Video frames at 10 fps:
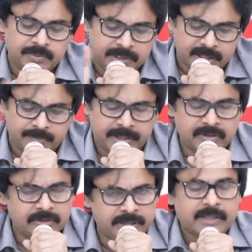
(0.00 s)
ఇక్కడ
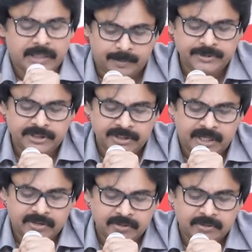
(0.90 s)
పేర్లు ఉన్నాయి కాకపోతే ఇది
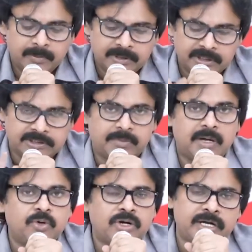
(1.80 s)
నాకు ఈ
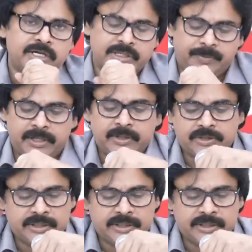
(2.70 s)
సభాముఖంగా నాకు చెప్పడం